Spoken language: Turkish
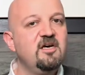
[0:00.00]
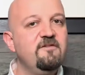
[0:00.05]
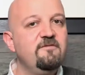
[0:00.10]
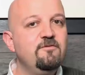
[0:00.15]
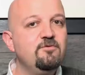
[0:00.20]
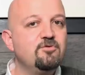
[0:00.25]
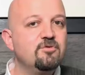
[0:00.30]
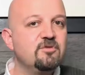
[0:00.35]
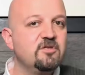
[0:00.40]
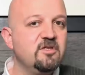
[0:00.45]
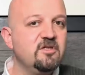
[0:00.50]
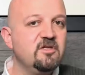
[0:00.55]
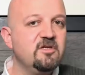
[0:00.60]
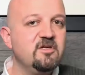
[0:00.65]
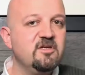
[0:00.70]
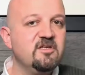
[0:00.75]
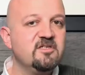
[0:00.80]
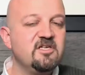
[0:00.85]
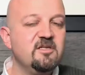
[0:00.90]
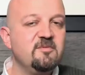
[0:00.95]
vücut
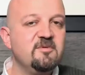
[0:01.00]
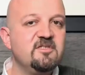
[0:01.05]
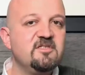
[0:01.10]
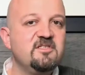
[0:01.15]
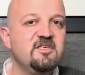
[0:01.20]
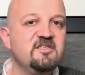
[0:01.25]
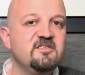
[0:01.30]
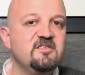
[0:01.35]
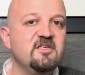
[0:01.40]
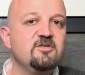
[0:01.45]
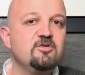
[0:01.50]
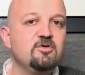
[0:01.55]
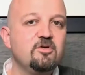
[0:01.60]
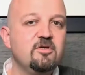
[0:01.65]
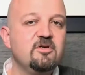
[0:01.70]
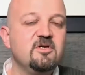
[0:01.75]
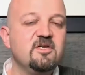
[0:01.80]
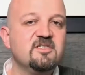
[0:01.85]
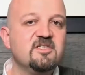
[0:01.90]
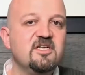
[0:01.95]
kıllılığının azalması,
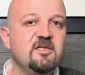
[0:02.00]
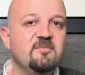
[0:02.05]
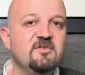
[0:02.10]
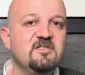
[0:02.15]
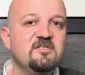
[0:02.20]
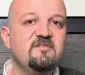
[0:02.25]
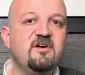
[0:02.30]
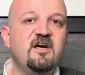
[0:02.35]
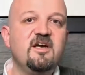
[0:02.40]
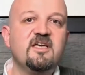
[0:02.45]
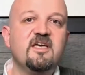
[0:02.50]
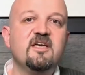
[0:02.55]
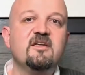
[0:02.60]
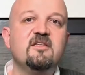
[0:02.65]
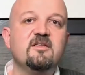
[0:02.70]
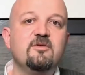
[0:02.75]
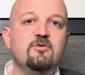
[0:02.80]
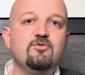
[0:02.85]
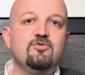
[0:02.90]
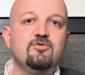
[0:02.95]
testosteronun azalması ve
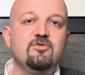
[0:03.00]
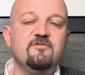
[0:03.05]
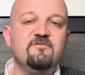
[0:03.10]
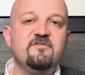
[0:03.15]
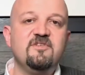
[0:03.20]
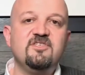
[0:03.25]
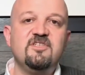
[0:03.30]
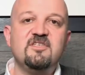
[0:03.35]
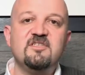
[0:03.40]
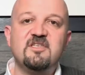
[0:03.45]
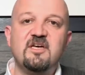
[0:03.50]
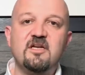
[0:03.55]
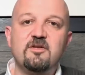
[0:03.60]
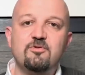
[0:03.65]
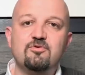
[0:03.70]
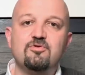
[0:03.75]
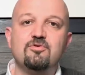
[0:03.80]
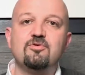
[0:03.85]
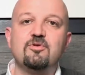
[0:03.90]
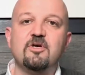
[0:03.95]
erkeklik gücünün ve cinsel
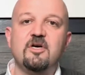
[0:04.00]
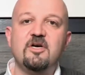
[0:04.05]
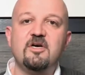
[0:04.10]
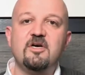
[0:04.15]
gücün